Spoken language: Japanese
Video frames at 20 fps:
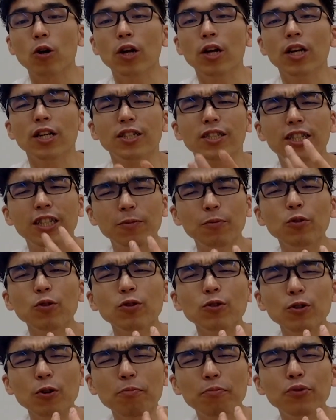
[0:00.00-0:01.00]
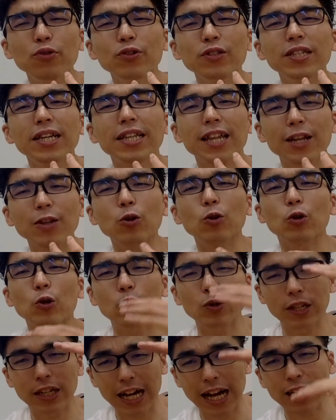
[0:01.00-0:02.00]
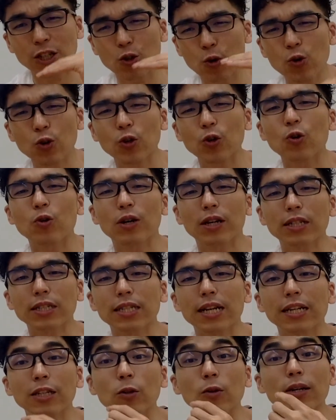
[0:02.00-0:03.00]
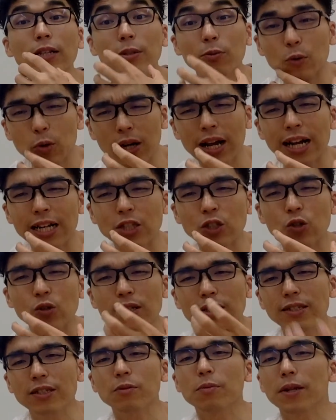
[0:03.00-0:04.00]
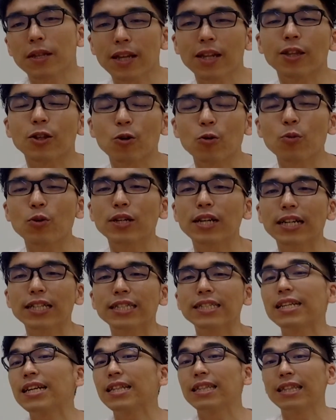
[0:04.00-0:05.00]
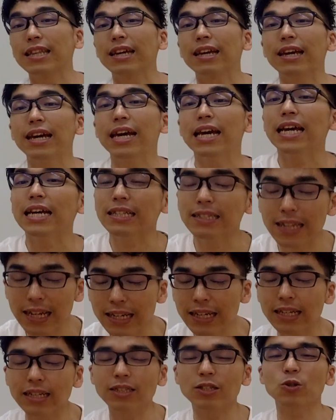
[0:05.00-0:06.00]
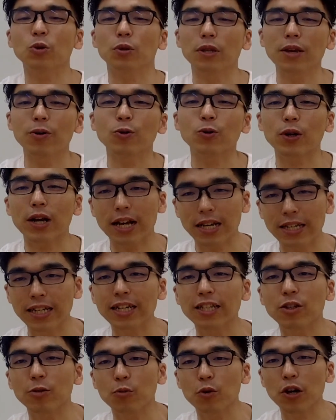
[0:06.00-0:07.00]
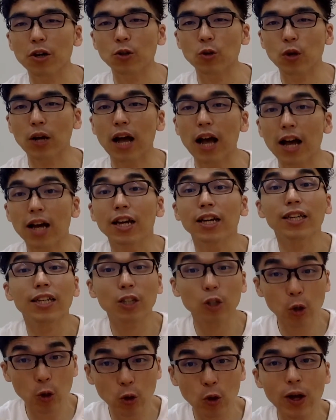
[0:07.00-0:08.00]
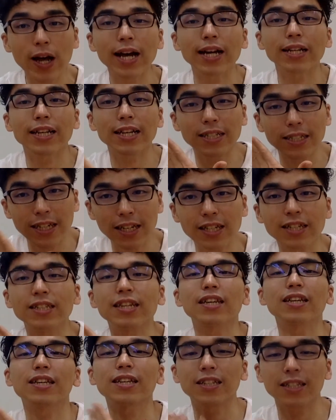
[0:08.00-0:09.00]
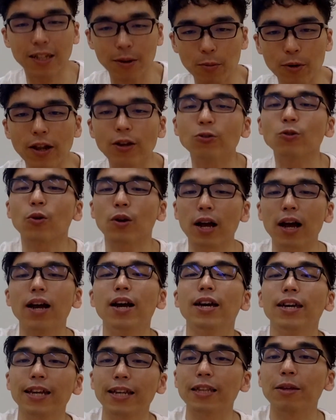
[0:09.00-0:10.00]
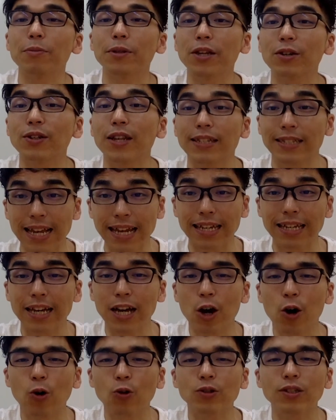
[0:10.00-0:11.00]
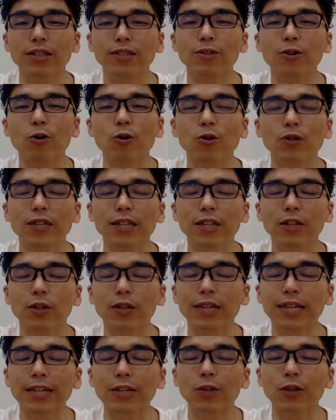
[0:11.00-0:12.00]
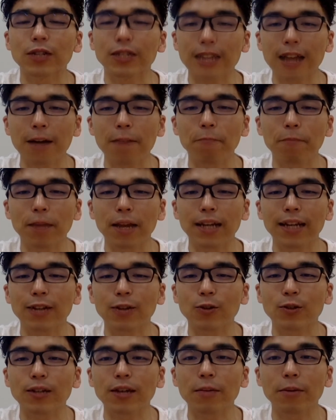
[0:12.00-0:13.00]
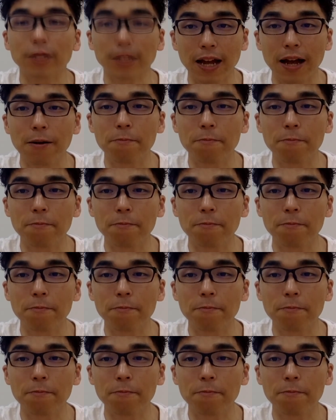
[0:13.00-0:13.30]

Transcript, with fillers: 自分の分野だと特に過小評価したりとか、自分の感情が全てって思いがちなんで、ぜひ一度ね、ほんと書き出してもらうとか、人と話して指摘してもらうとか、やってみてください。本日の子育てのヒントでした。ありがとうございました。